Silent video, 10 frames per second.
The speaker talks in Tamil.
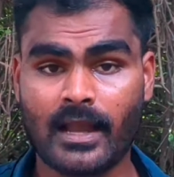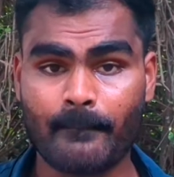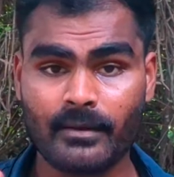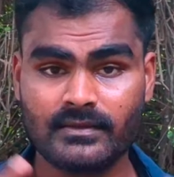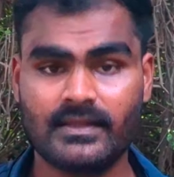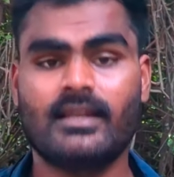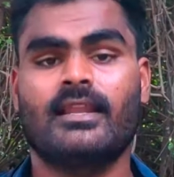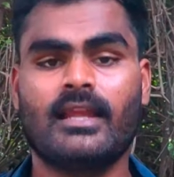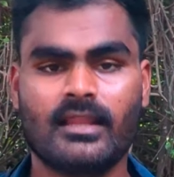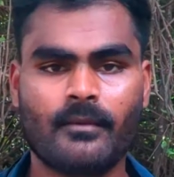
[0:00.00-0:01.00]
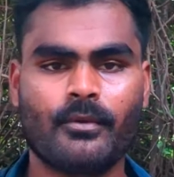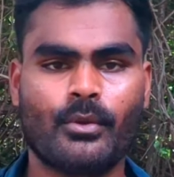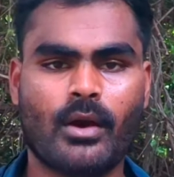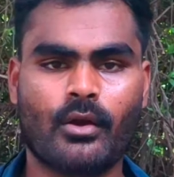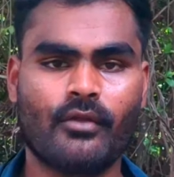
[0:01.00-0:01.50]
கம்பல்சரி நீங்கள் தான்
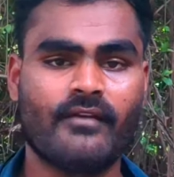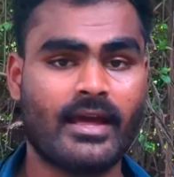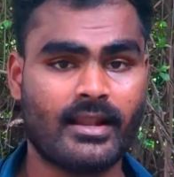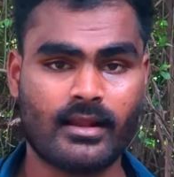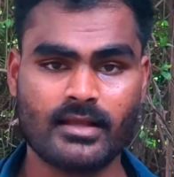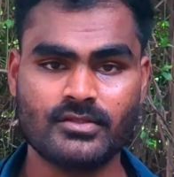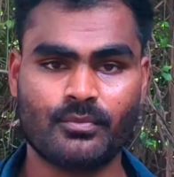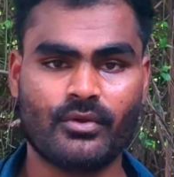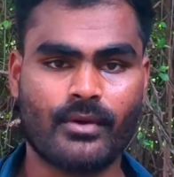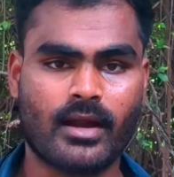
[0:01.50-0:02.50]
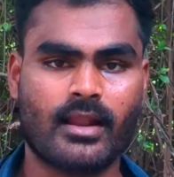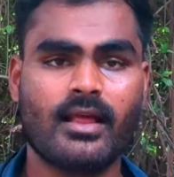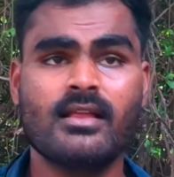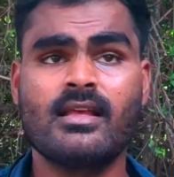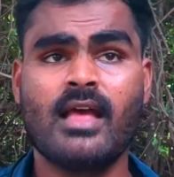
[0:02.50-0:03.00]
போய் வாங்கணும் வேறு யாராச்சும் போய் வாங்கினா